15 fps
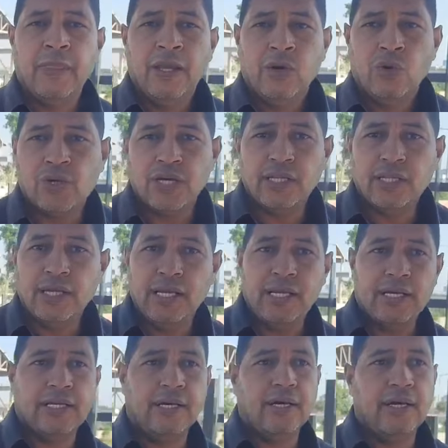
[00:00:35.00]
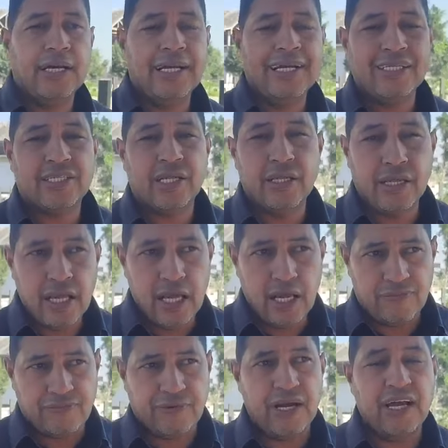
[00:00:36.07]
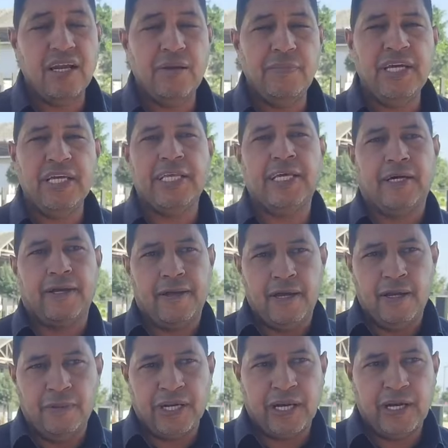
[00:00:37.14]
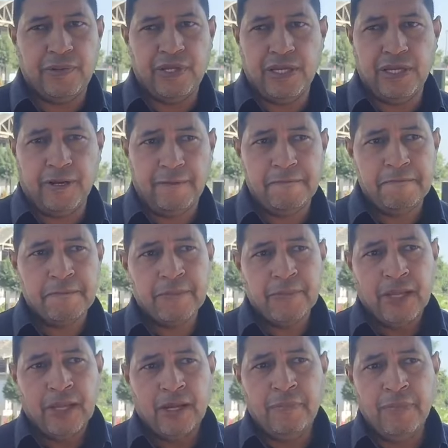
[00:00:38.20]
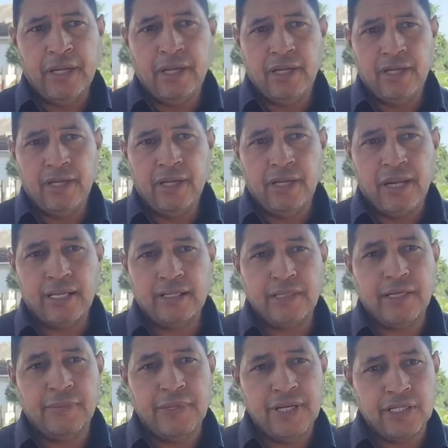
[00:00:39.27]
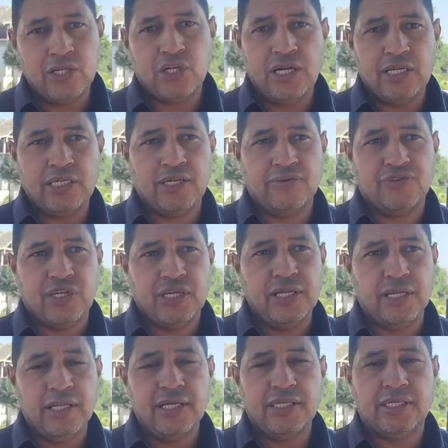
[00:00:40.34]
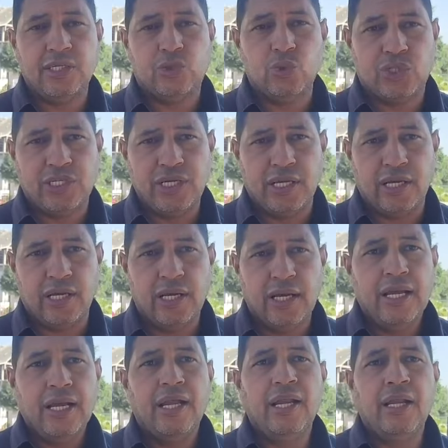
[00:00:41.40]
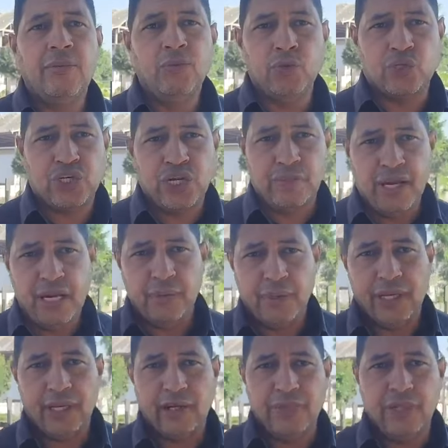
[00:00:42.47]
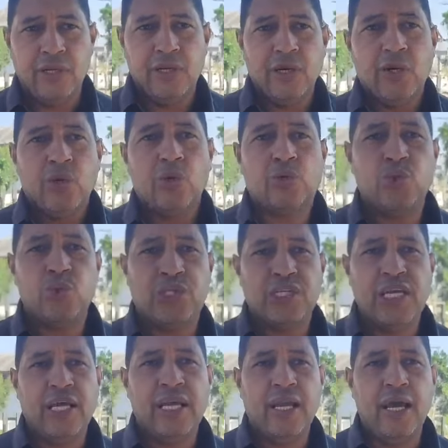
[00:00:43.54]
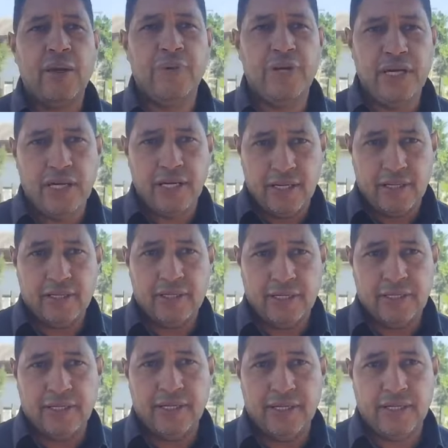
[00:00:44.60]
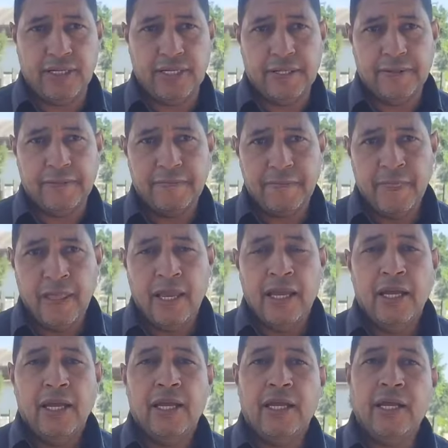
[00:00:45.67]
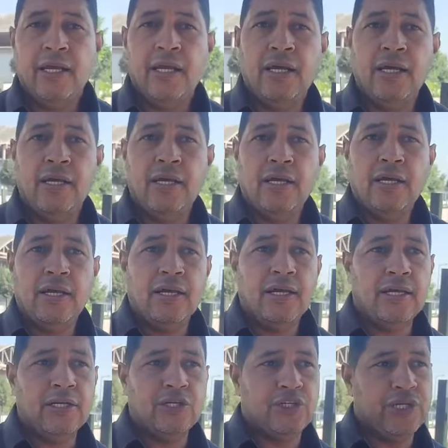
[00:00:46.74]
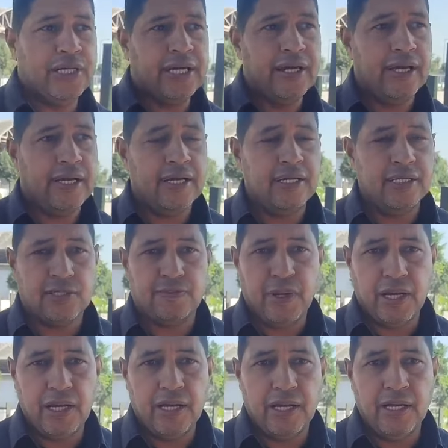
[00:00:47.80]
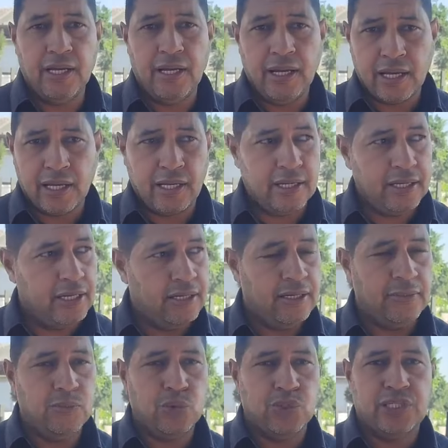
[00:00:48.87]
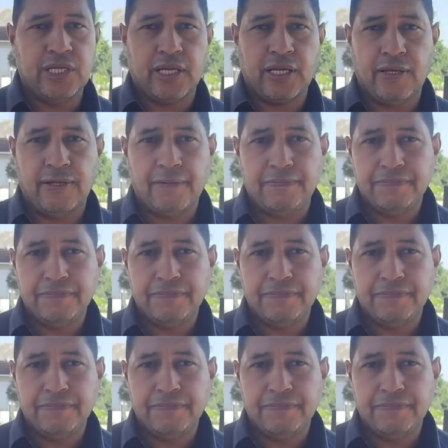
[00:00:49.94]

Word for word: وكذلك لتنظيف الميديا المغربيه من هذه آه، النماذج للاسف الشديد التي تسيء للمجتمع المغربي وتسيء للابناء ديالنا آه، الشكايه كان سبق لها الاخ المنسق آه،